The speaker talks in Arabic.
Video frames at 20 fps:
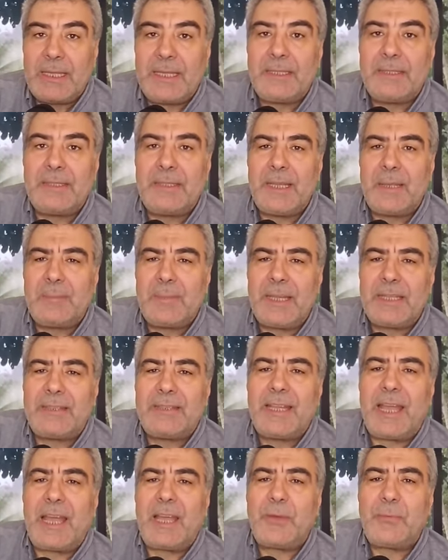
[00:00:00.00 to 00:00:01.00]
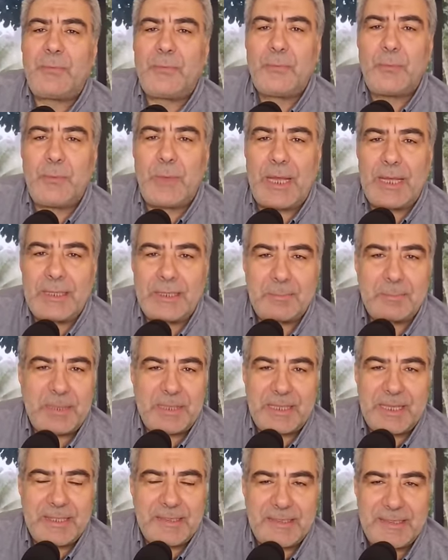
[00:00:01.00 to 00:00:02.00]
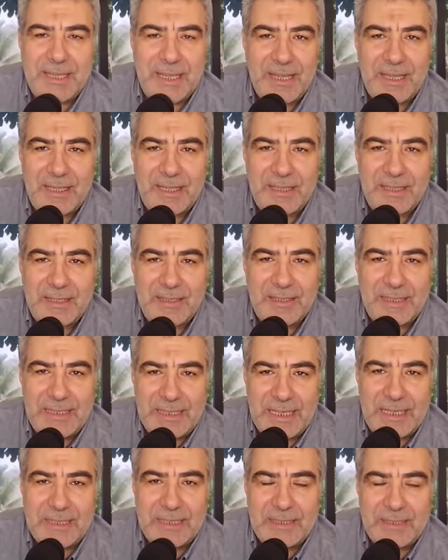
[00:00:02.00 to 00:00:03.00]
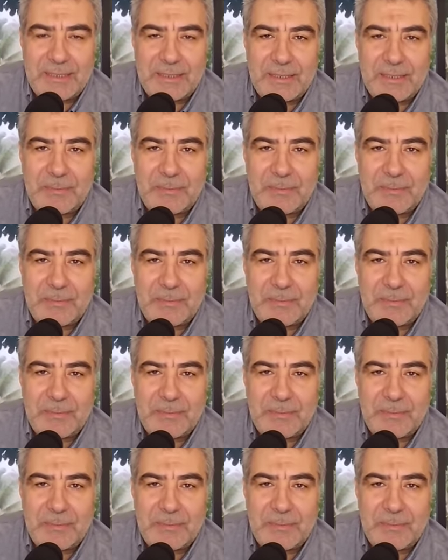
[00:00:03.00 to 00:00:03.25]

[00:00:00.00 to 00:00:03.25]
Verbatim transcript: عندما تعفو عن من أساء لك